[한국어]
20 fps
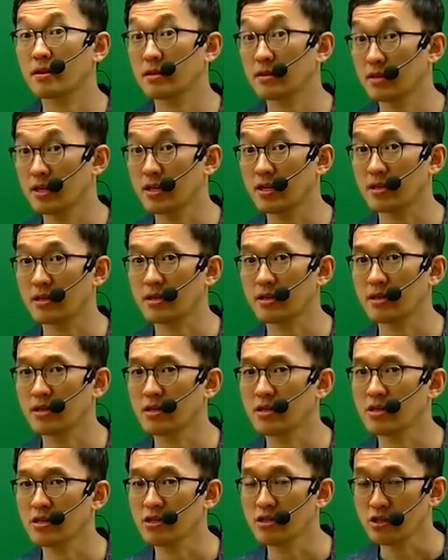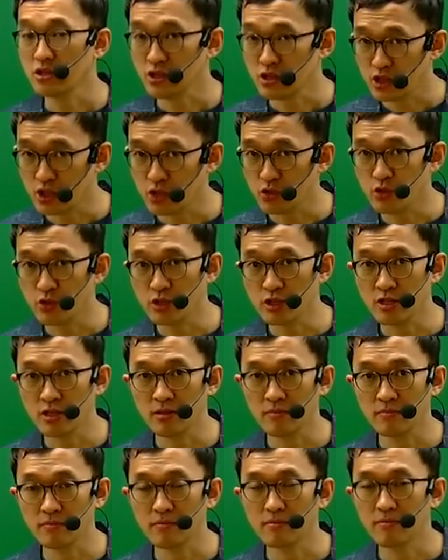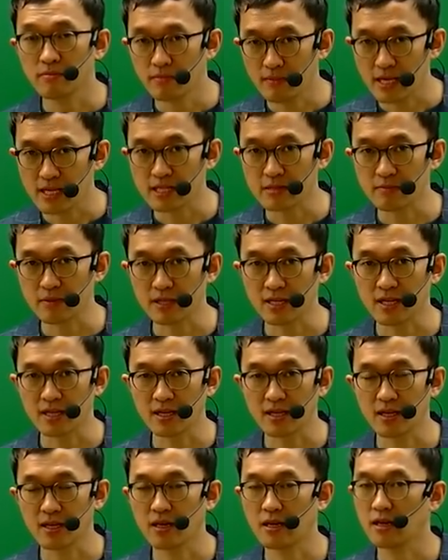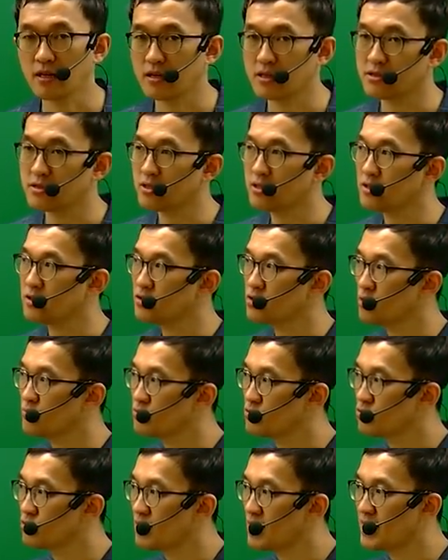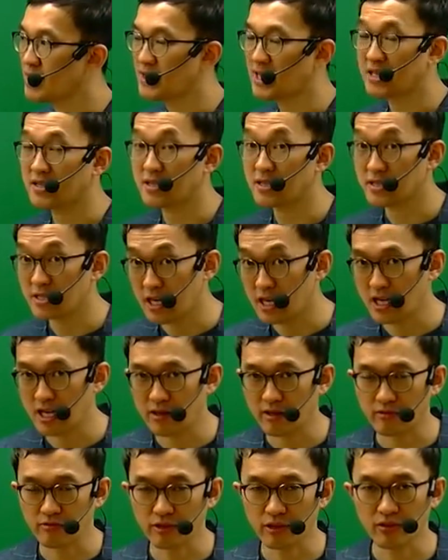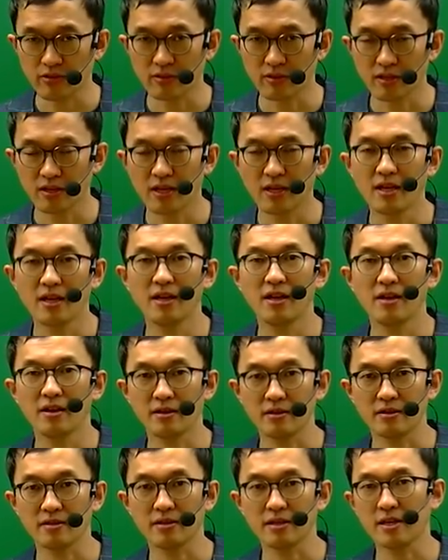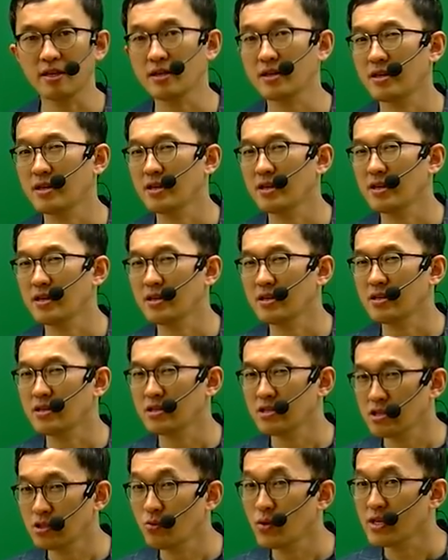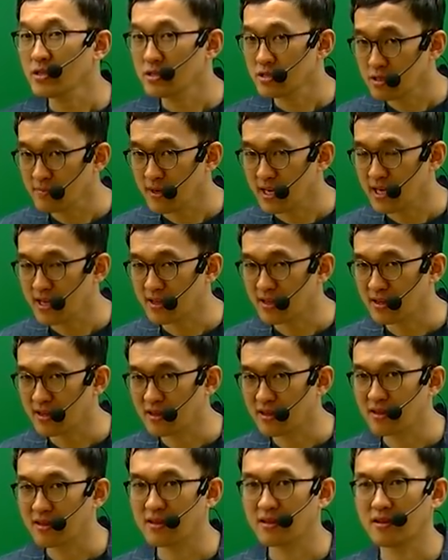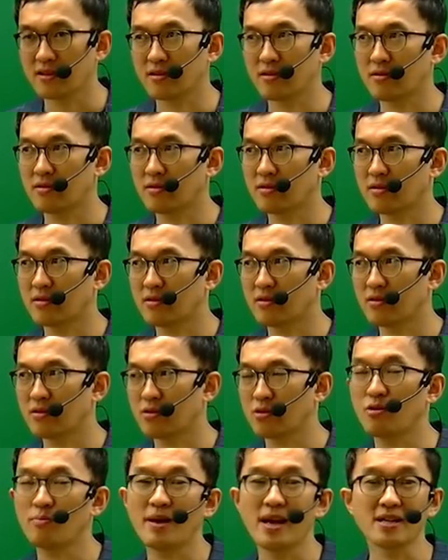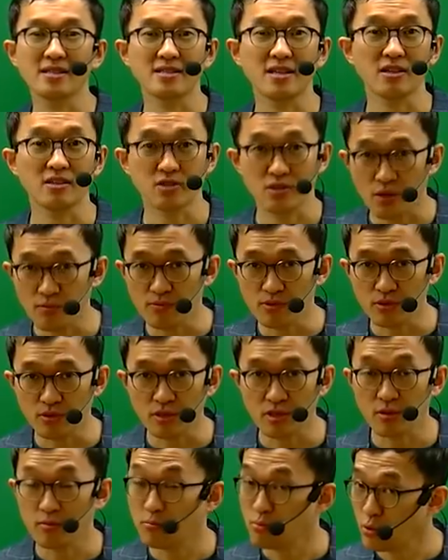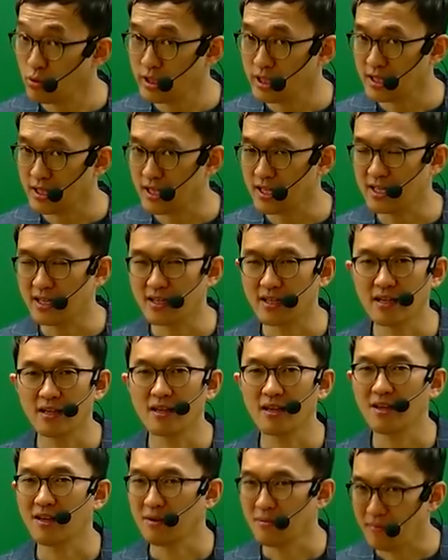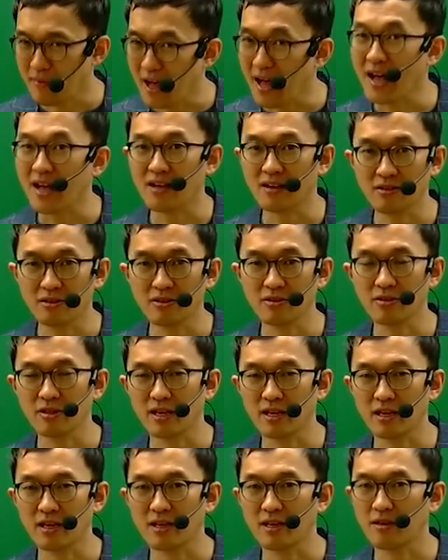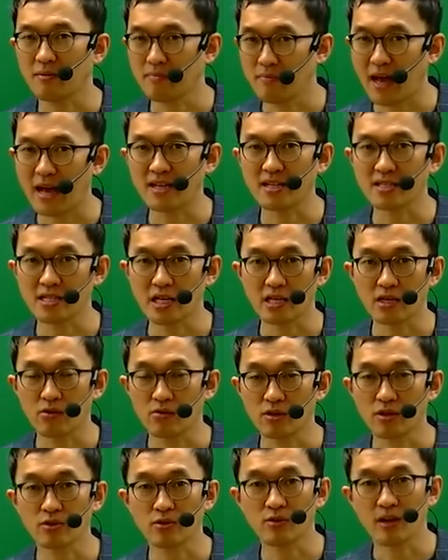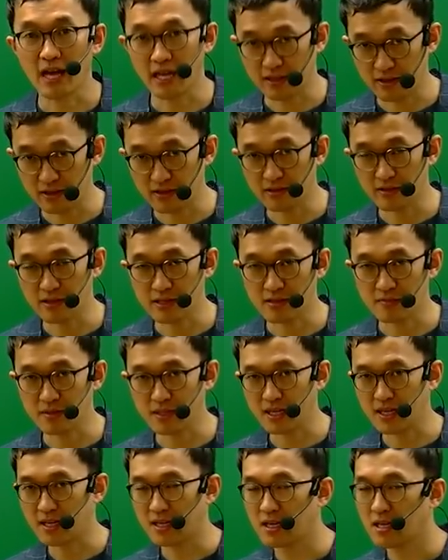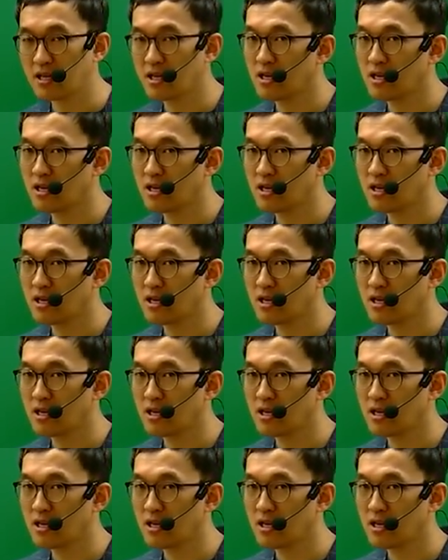네 쉬운 시험 맞습니다 그래서 점수가 다들 잘 나왔고요 그런데 쉬웠지만 또 막상 점수를 보니까 막 그렇게 많이 잘 나온 건 또 아니었던 것 같습니다